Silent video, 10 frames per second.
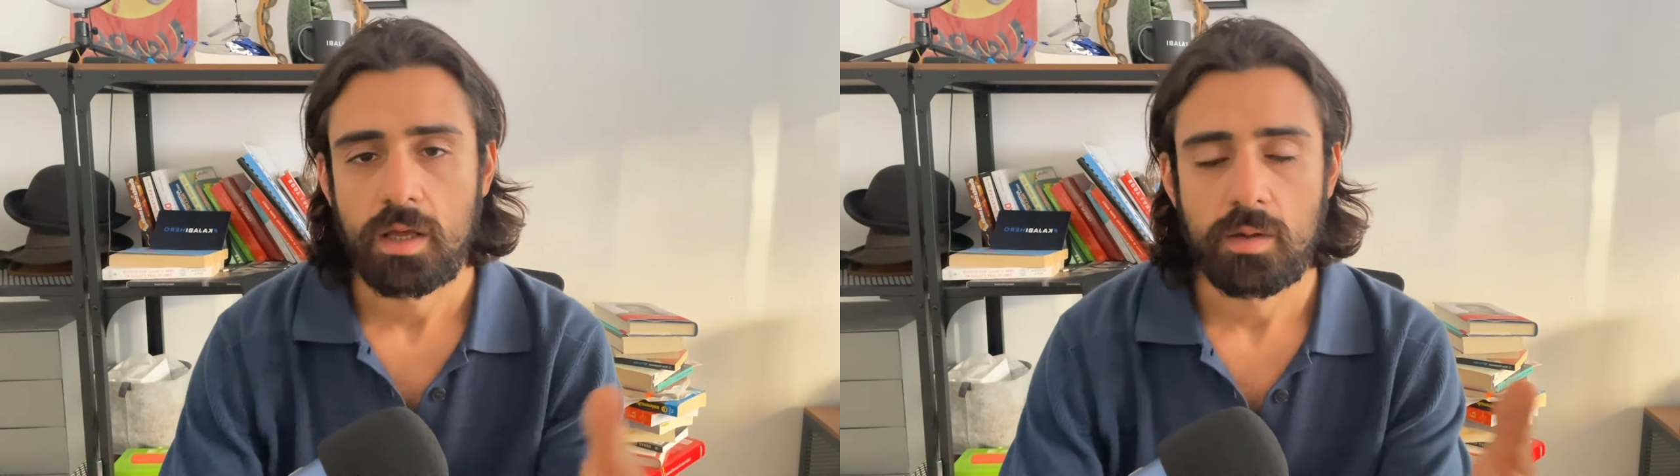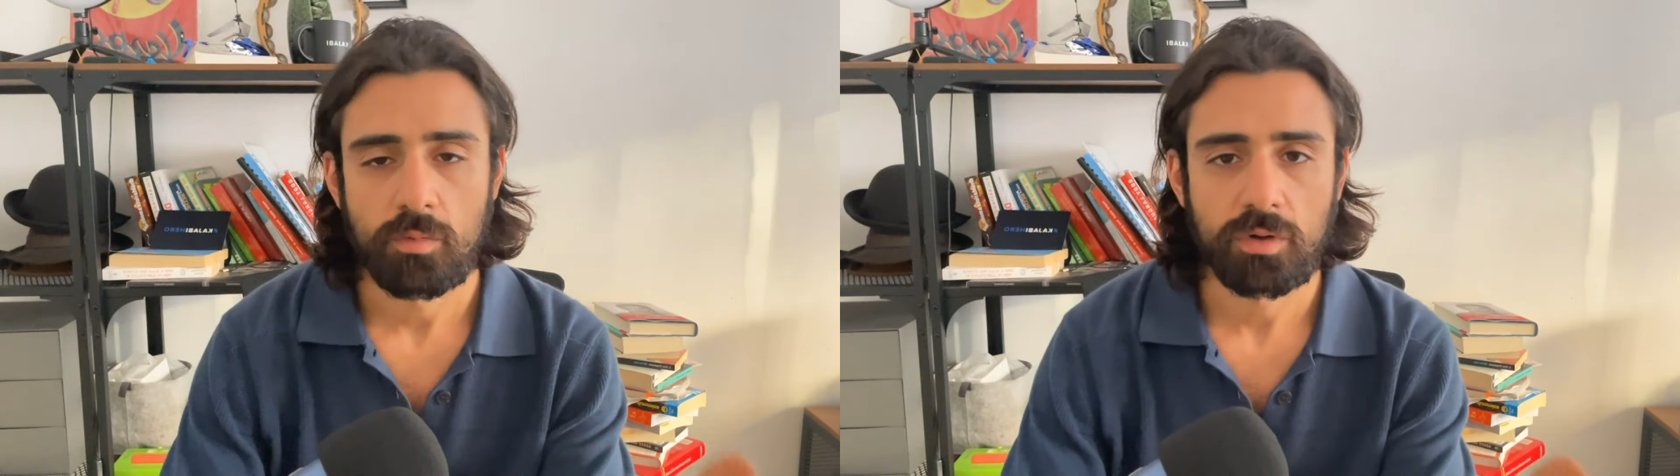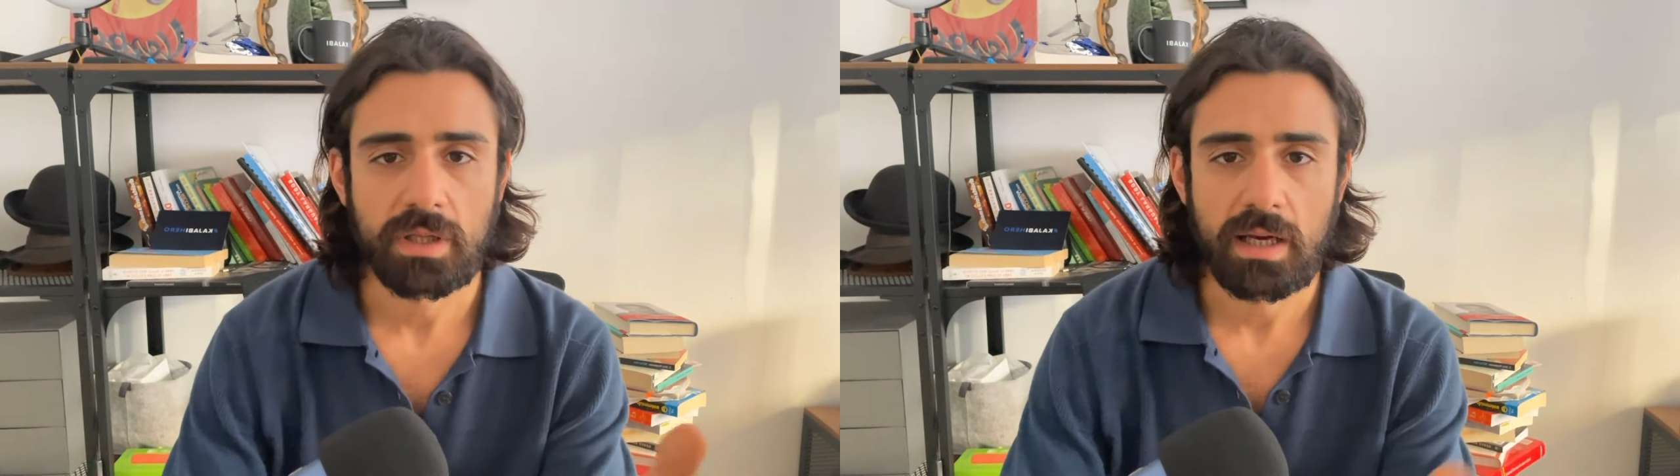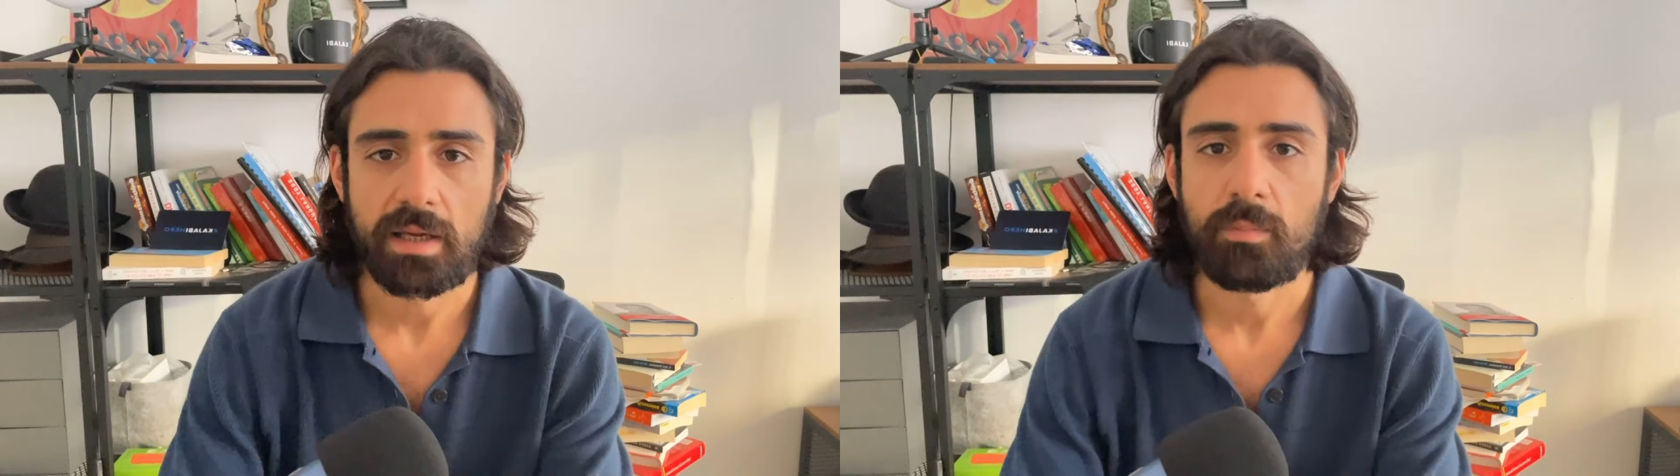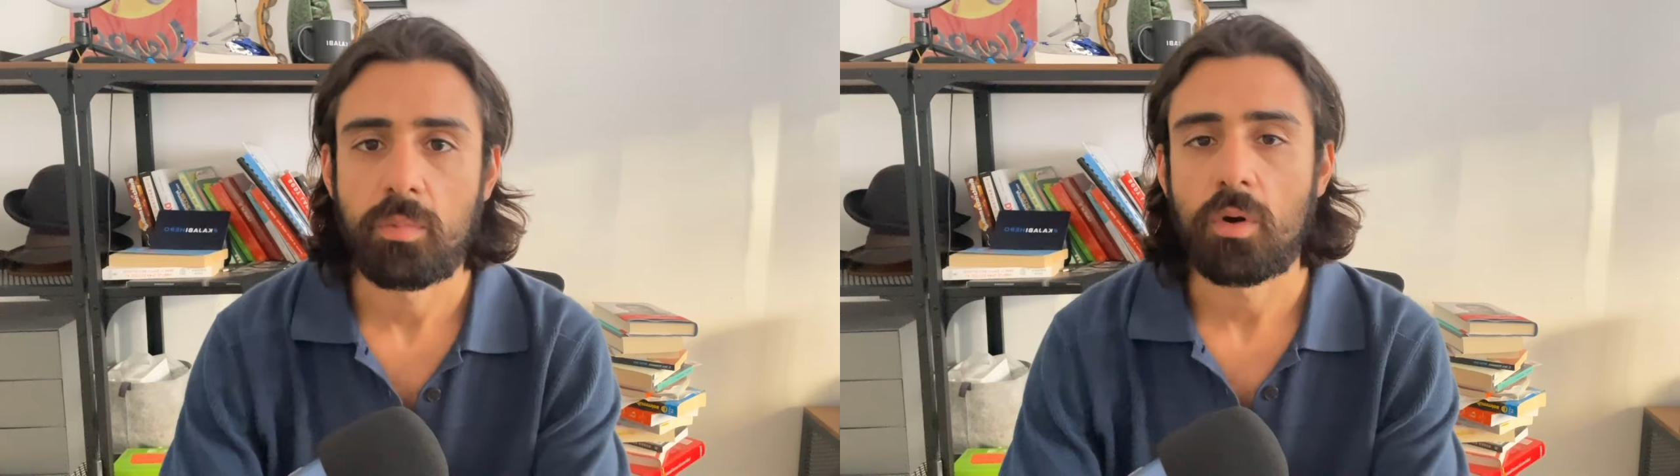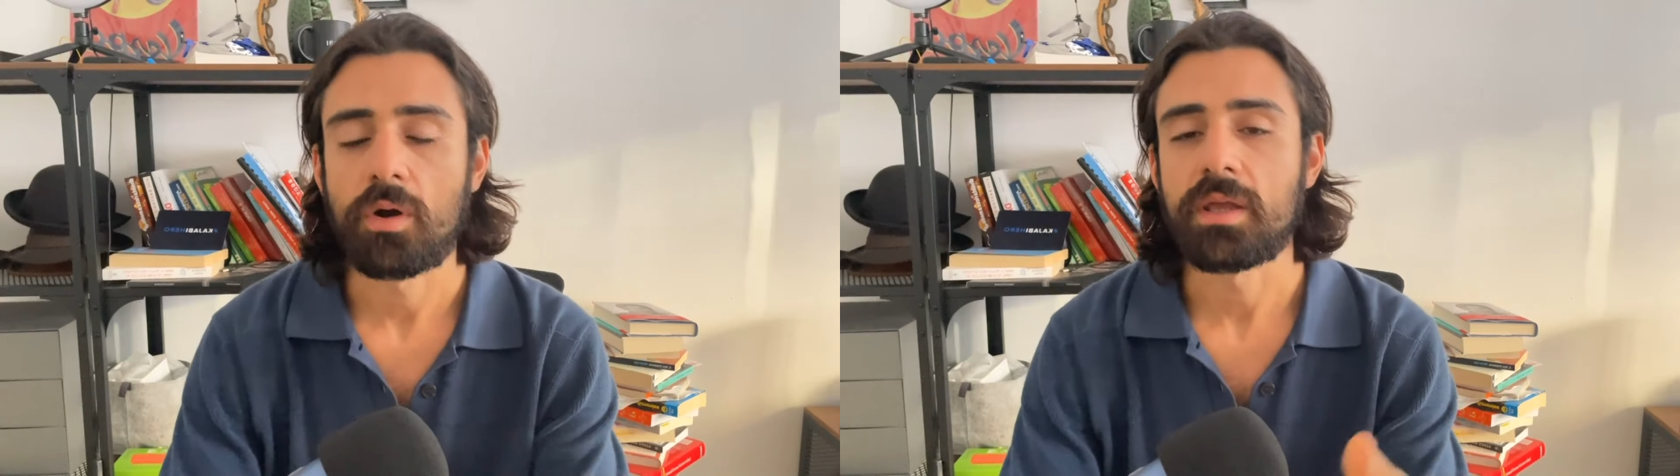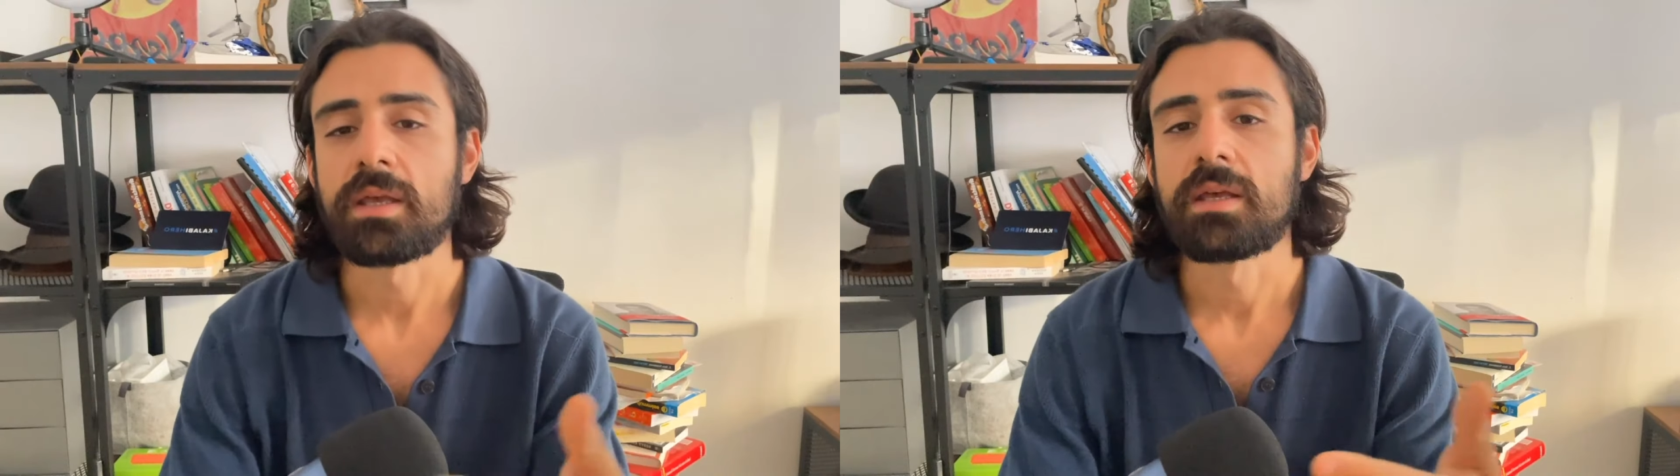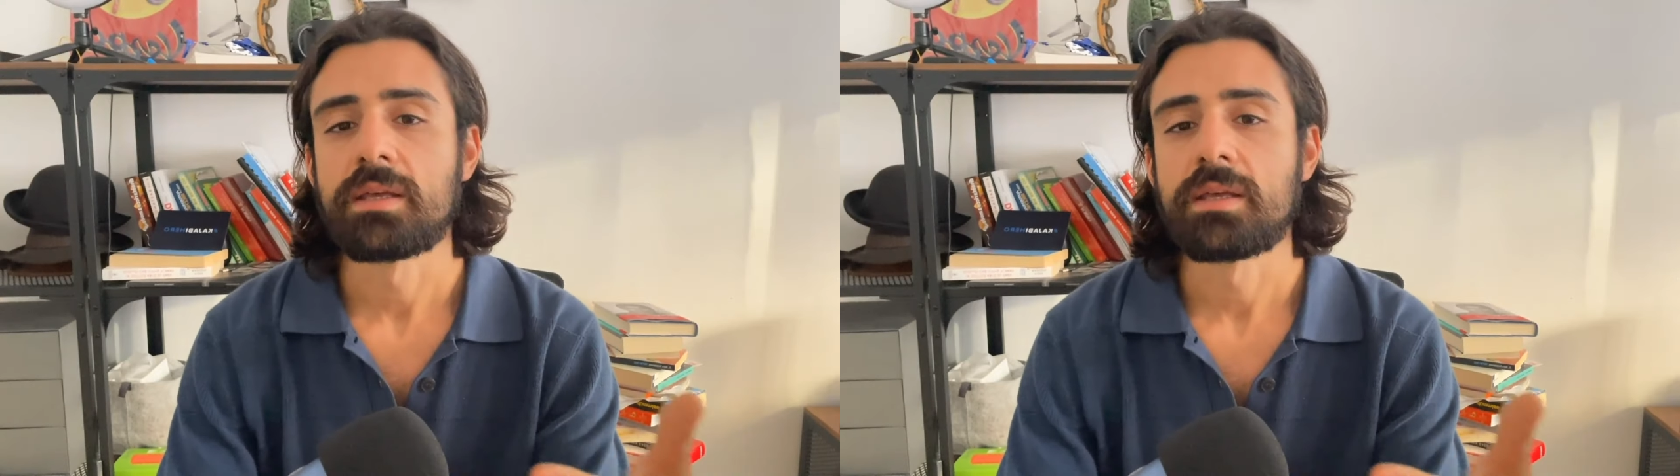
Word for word: in modo tale che poi